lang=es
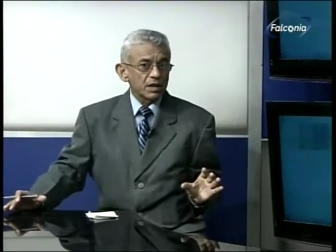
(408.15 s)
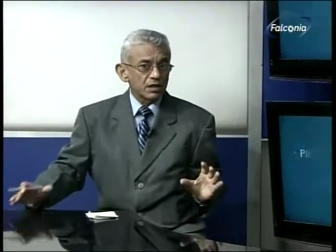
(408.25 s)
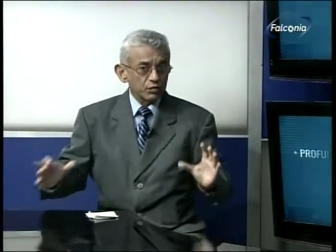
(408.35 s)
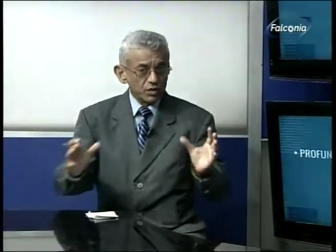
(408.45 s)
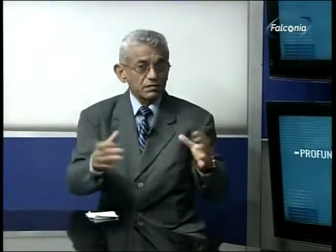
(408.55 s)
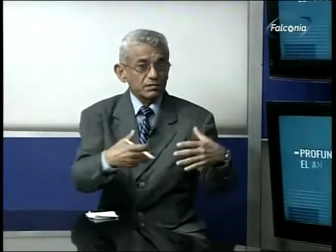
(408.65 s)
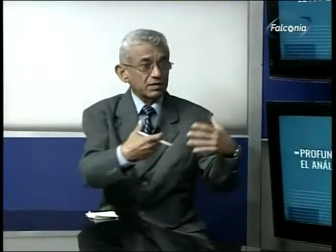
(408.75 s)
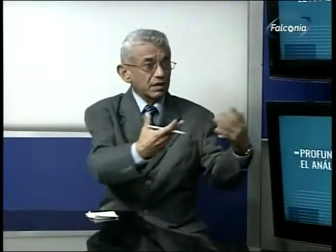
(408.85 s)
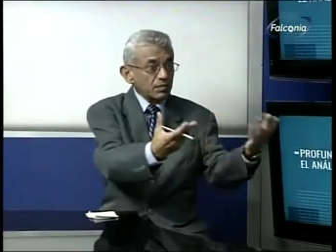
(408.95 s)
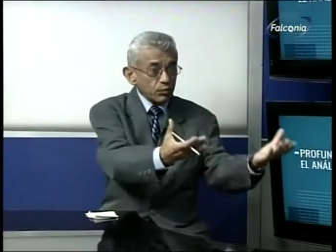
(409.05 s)
Entonces,
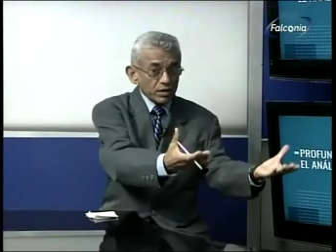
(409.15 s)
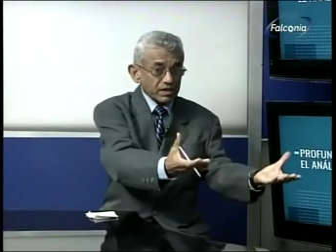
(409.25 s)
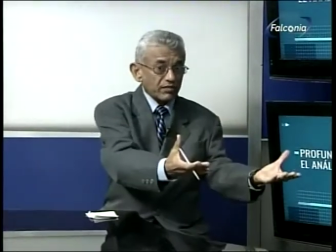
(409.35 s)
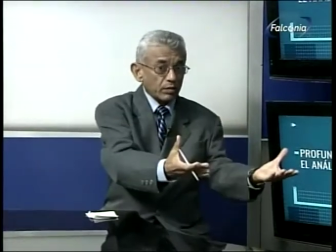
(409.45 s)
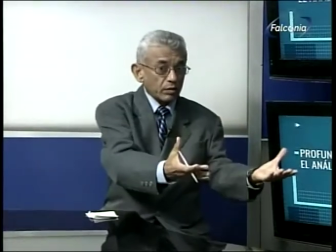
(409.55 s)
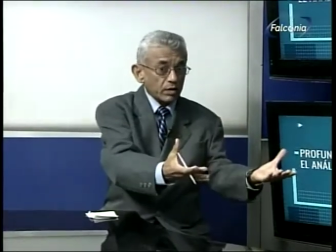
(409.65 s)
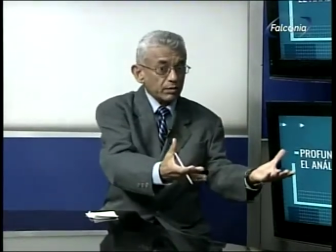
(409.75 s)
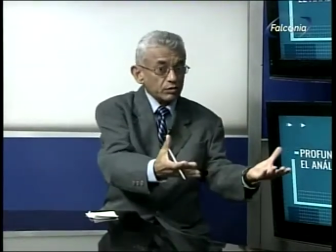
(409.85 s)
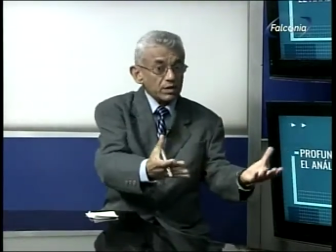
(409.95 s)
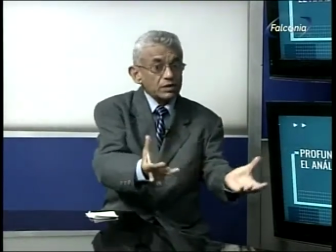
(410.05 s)
tal vez pudiera ser favorable
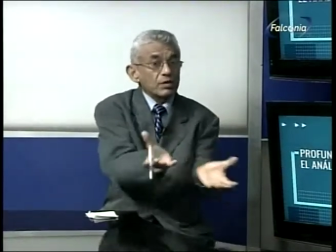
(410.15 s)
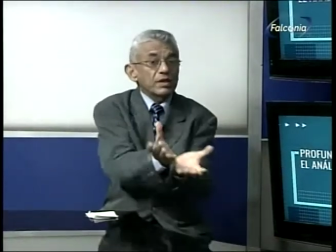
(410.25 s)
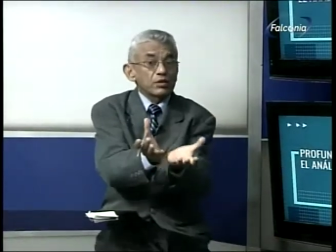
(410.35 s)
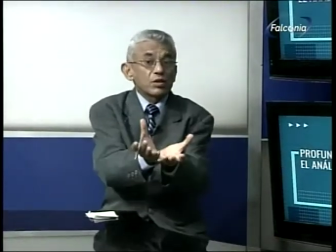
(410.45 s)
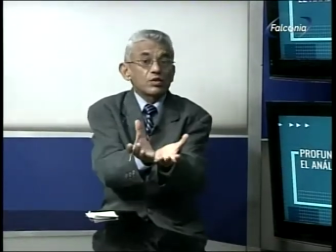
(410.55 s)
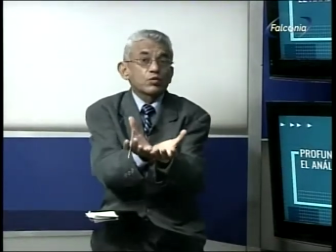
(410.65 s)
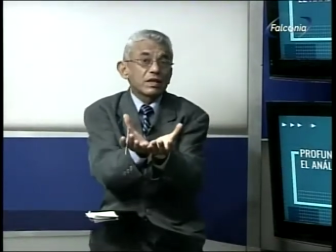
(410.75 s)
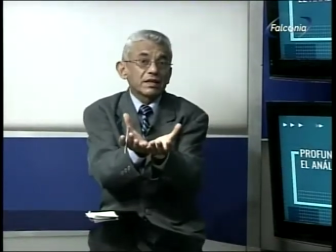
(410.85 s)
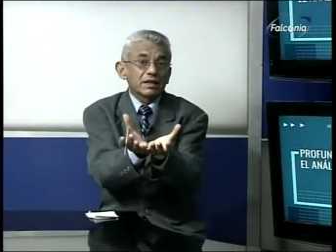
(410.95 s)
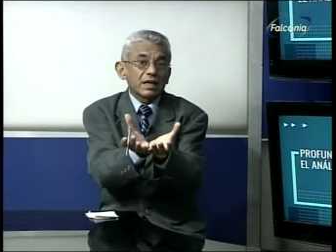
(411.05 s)
para ustedes eso, que se
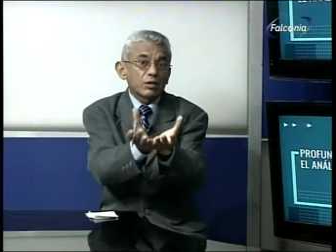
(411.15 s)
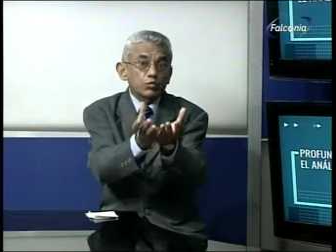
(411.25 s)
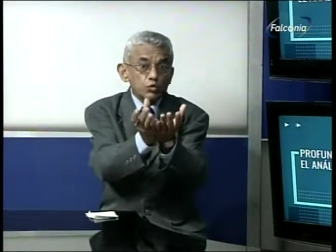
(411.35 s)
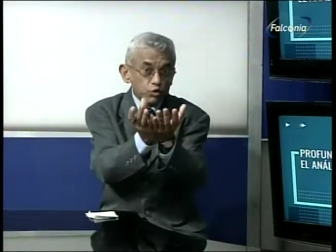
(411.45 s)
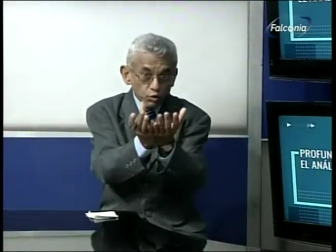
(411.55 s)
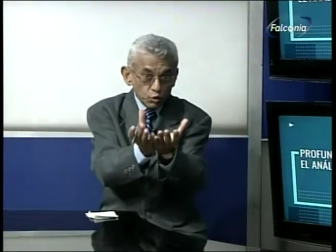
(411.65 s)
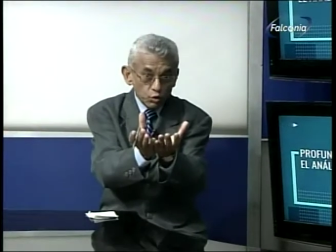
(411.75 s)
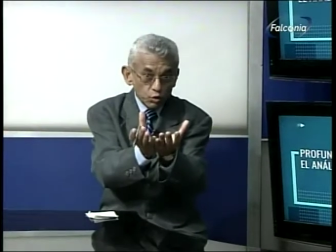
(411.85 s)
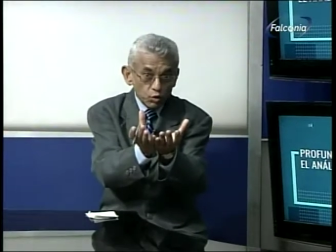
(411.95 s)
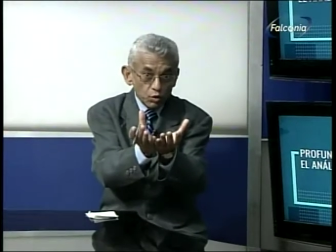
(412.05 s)
unieran en un
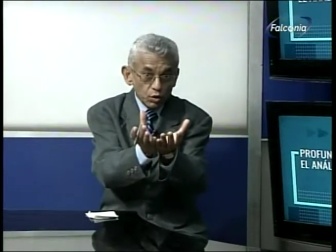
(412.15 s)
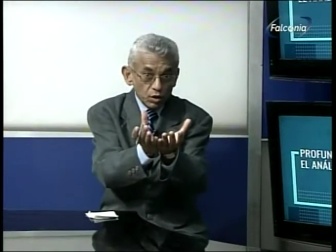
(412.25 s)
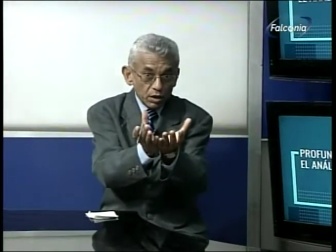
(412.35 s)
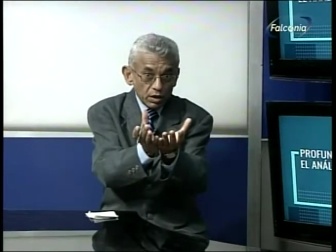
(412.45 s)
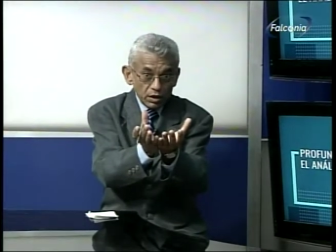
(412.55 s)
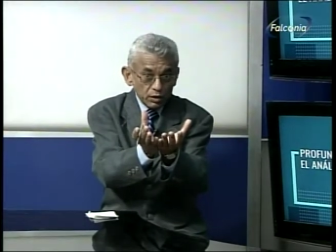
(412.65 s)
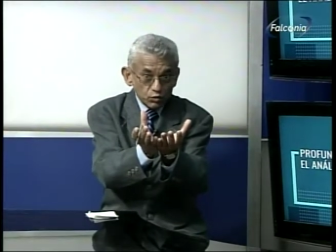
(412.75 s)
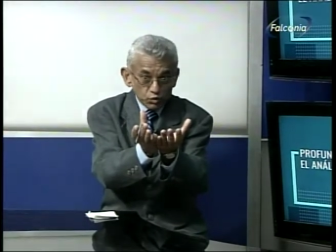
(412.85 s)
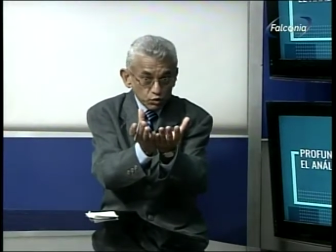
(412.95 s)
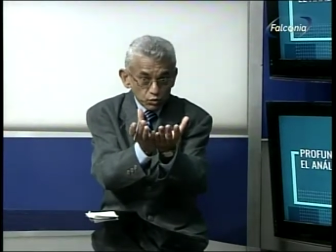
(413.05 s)
solo, en
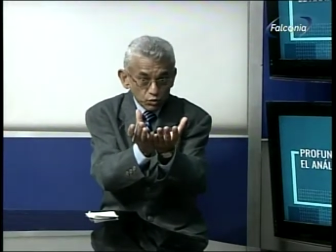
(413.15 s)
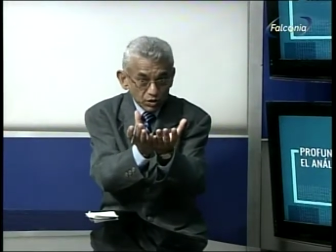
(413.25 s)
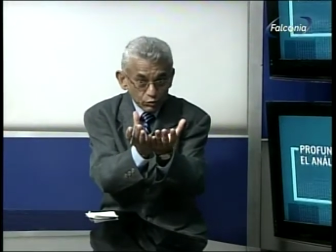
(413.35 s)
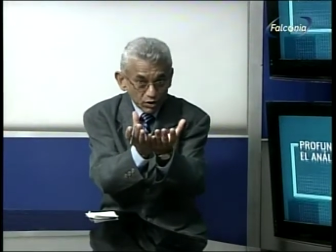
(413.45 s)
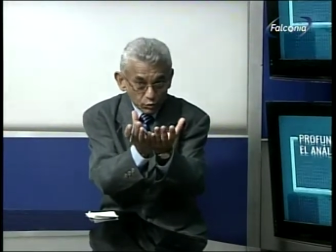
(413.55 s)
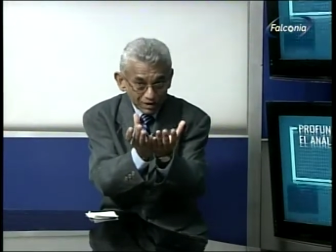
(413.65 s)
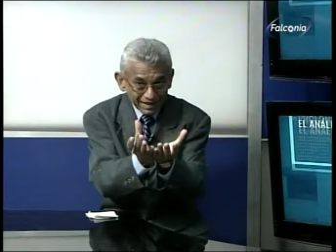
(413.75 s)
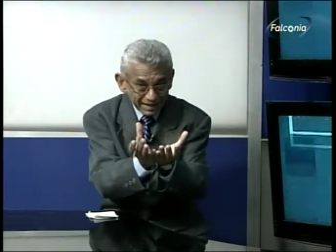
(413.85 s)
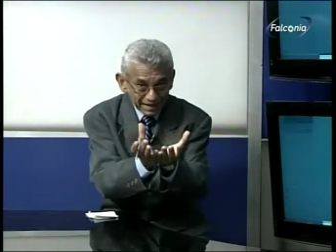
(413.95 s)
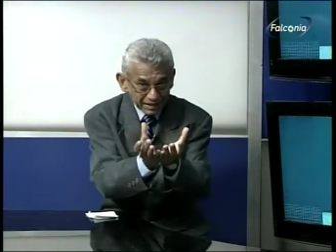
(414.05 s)
una, sola
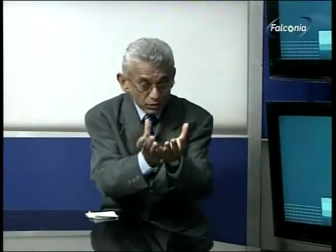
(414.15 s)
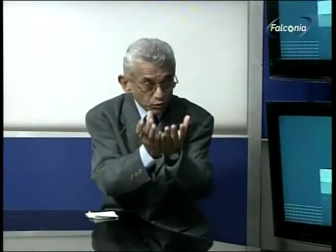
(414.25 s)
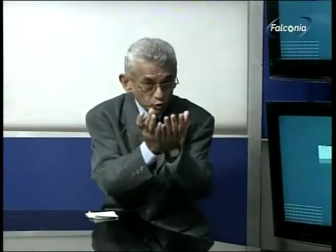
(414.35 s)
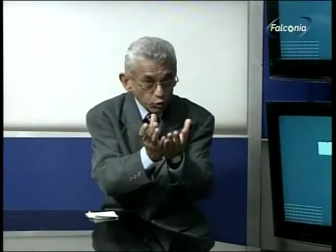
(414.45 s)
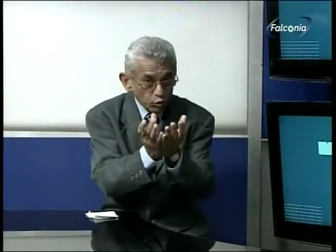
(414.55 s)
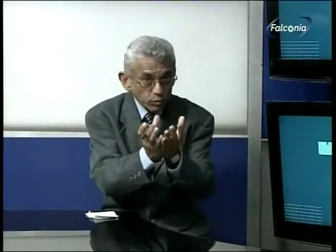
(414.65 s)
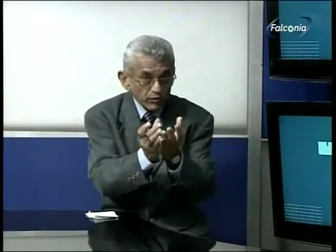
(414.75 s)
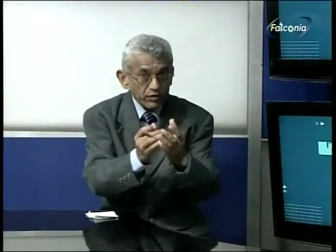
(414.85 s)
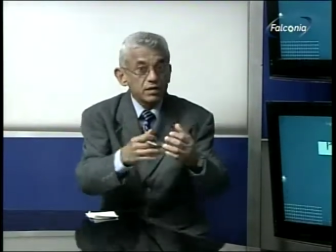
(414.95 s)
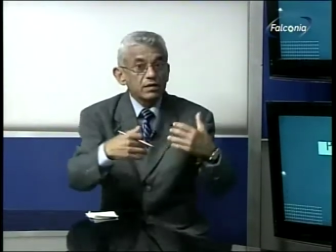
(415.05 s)
tarjeta, un solo grupo, en
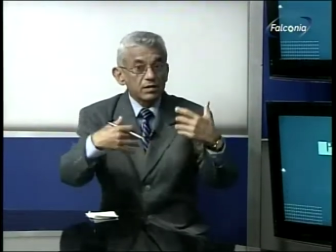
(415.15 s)
fin,